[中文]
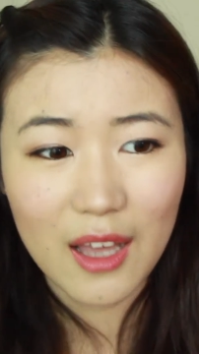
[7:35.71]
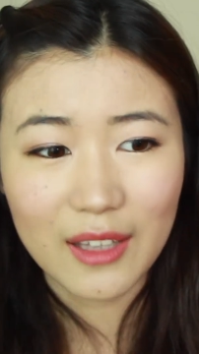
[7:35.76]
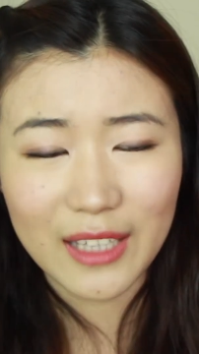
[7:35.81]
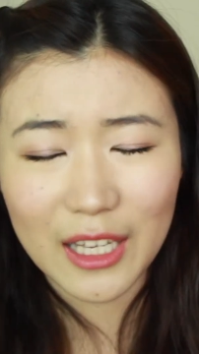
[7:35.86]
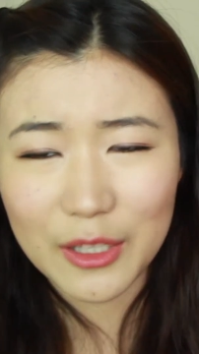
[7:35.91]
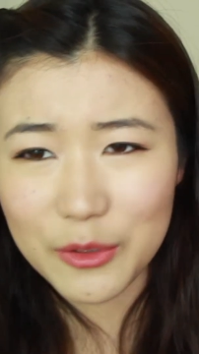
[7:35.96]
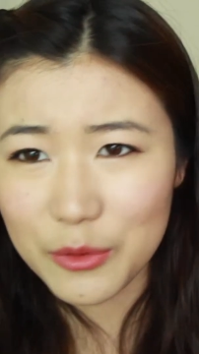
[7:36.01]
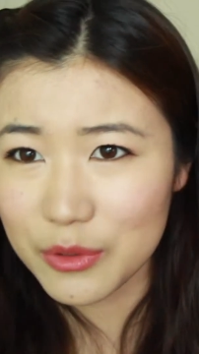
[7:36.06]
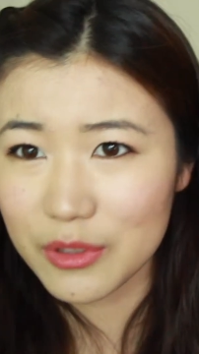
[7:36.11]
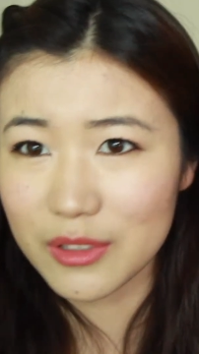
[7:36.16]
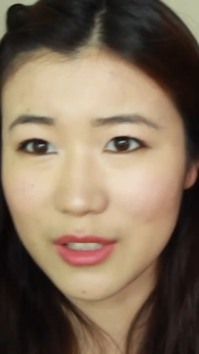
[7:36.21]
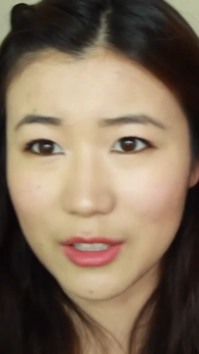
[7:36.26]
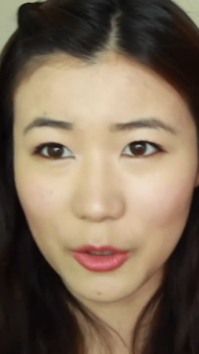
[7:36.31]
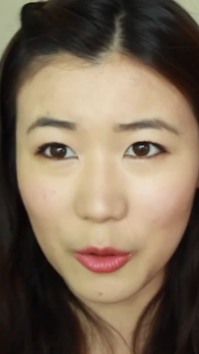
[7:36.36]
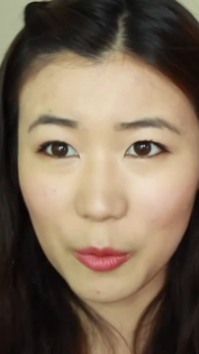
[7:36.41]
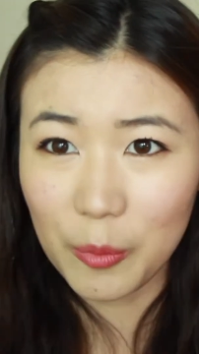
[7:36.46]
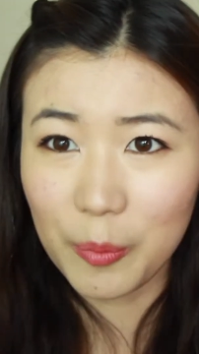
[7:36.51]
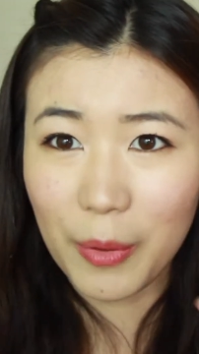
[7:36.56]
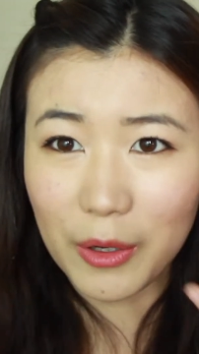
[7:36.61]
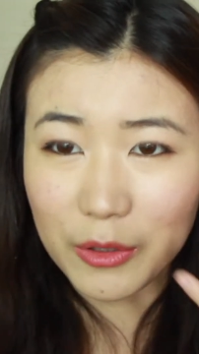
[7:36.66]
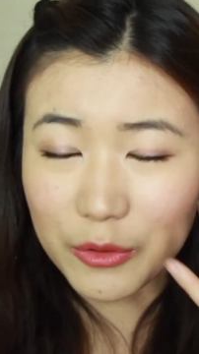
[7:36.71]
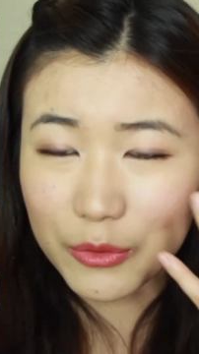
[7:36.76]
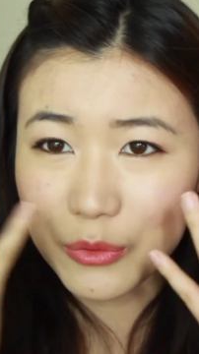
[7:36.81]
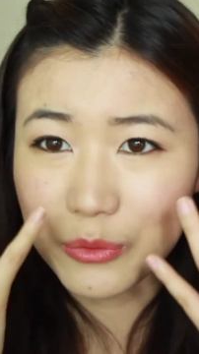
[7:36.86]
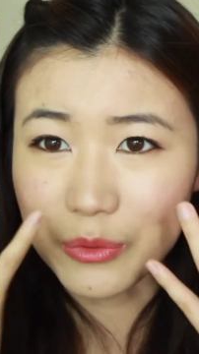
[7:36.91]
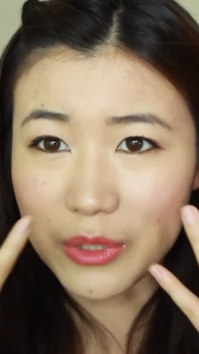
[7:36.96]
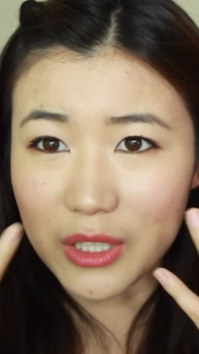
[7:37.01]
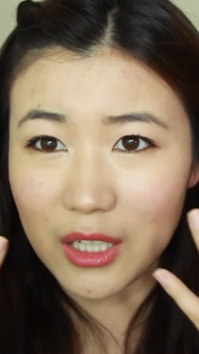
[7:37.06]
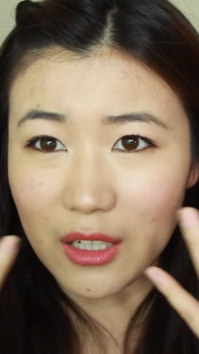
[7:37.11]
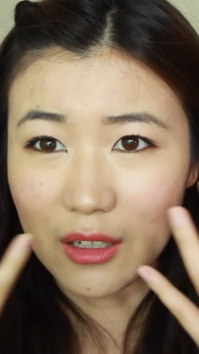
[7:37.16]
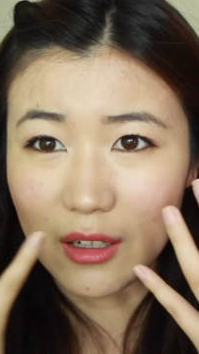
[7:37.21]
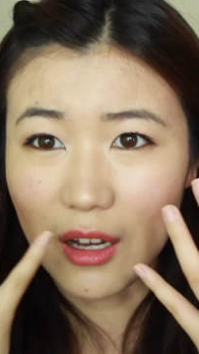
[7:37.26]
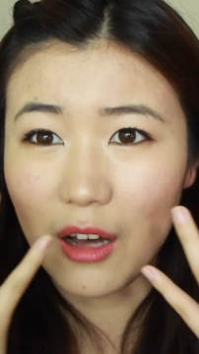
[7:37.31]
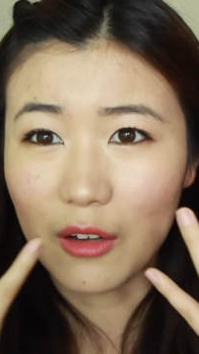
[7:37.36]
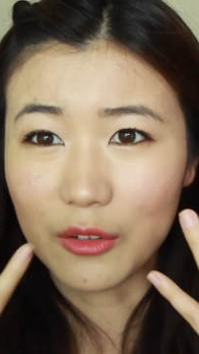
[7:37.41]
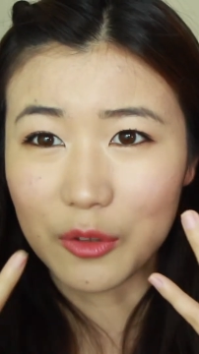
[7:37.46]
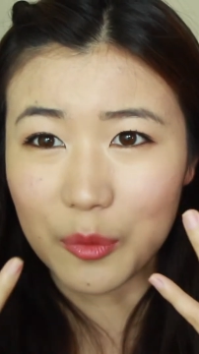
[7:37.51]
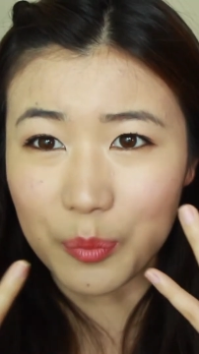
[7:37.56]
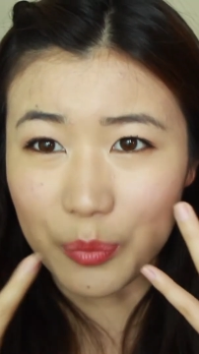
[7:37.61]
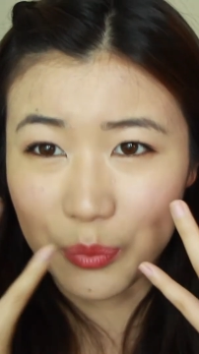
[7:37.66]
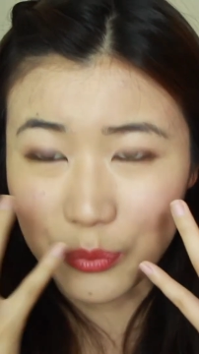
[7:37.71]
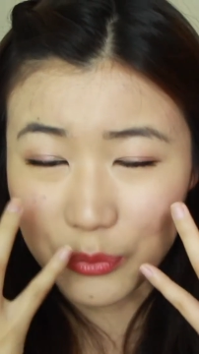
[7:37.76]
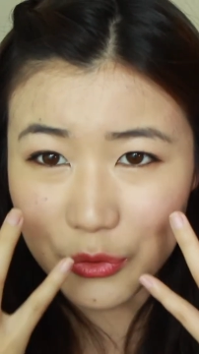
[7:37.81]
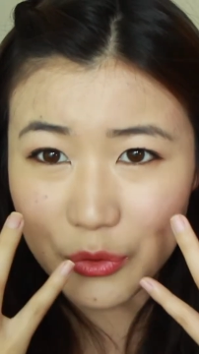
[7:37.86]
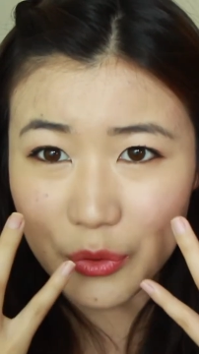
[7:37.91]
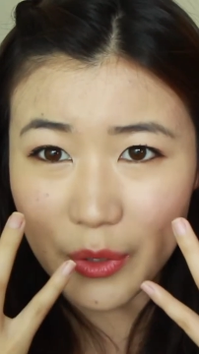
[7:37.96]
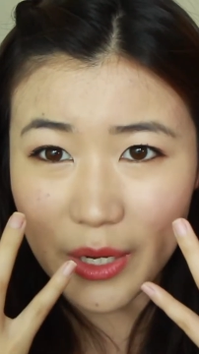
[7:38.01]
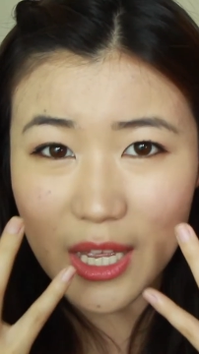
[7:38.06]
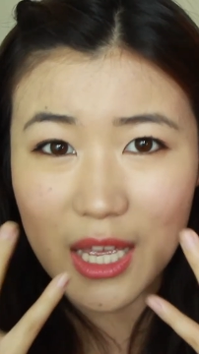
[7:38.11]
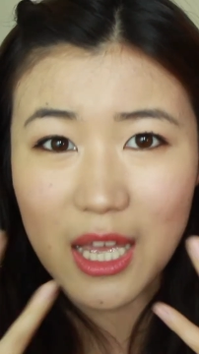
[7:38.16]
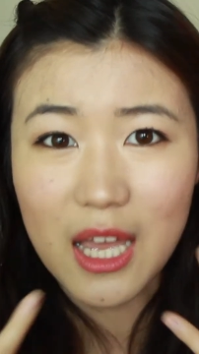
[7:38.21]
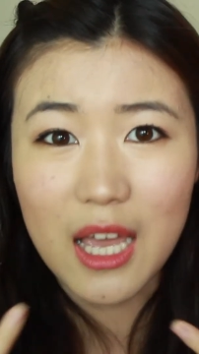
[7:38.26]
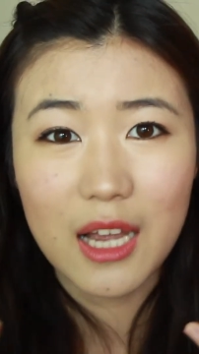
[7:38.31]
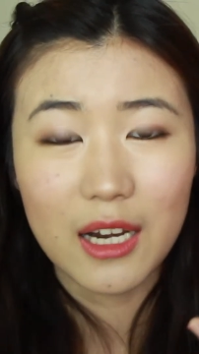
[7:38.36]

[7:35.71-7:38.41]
它就是能够帮助你很好的补水，